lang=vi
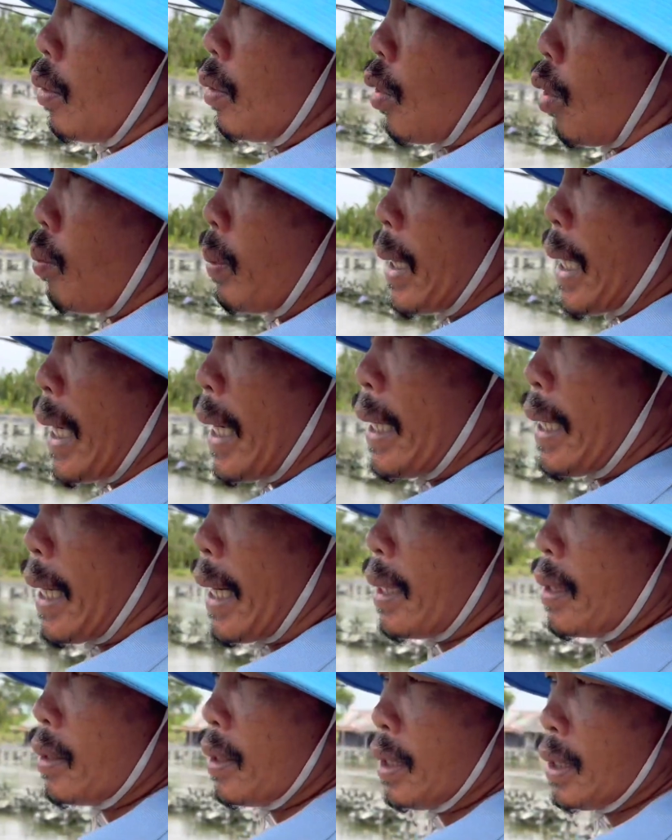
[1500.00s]
dù còn 12
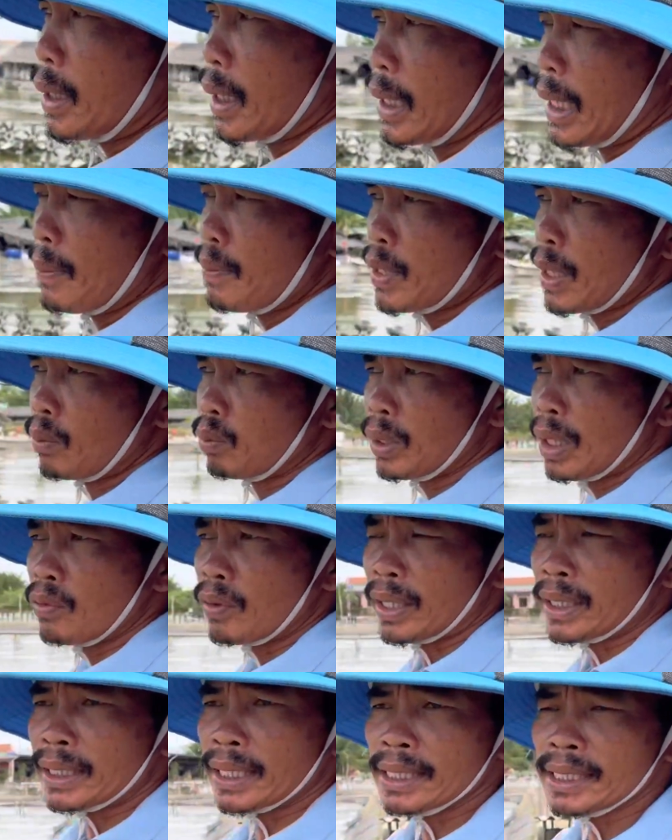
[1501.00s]
ngày nữa thì em sóc tới
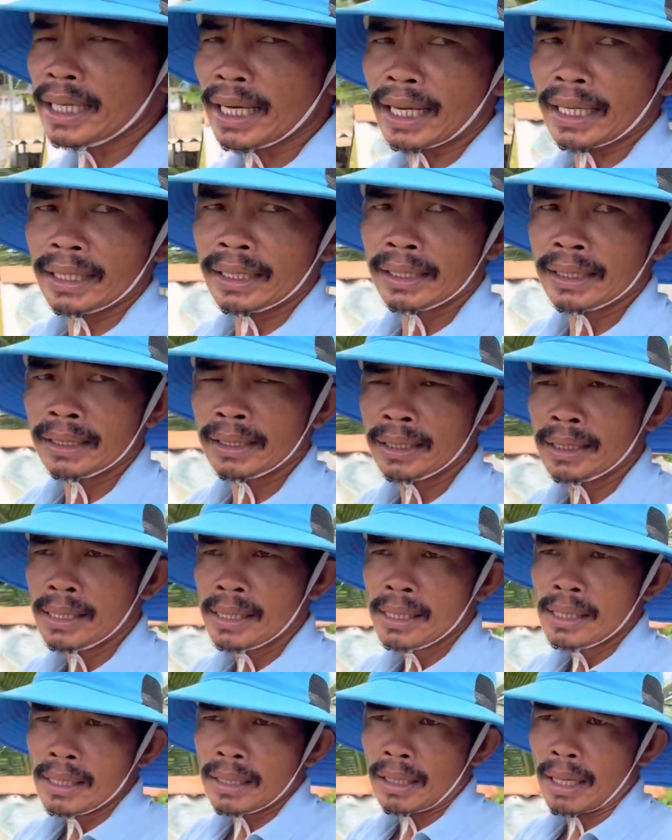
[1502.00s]
khoảng 9 ngày
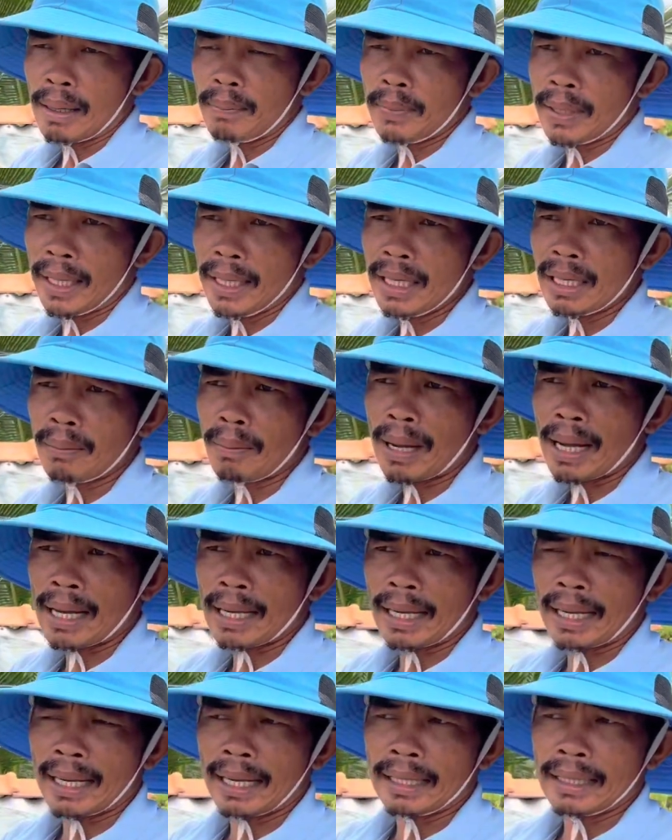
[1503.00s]
em để là
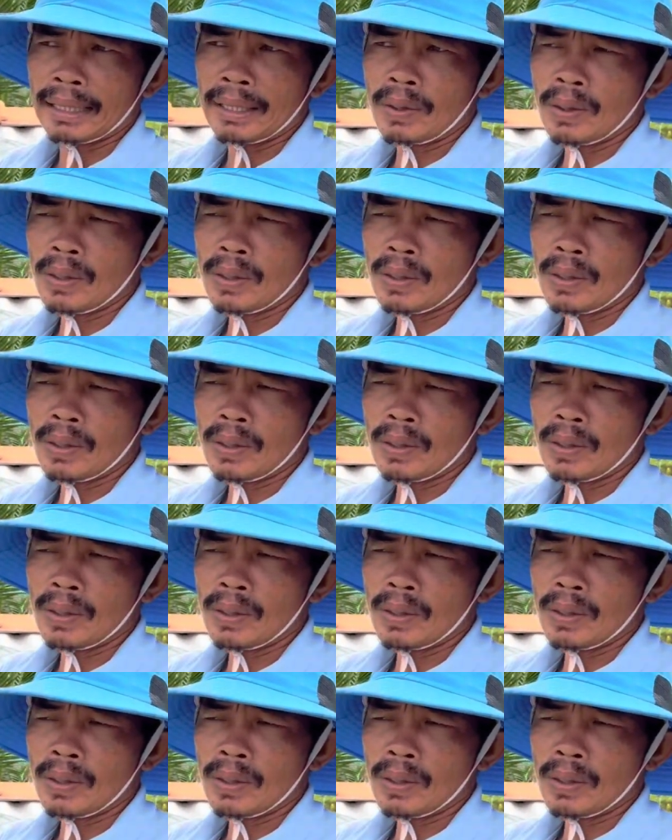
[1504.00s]
ba ngày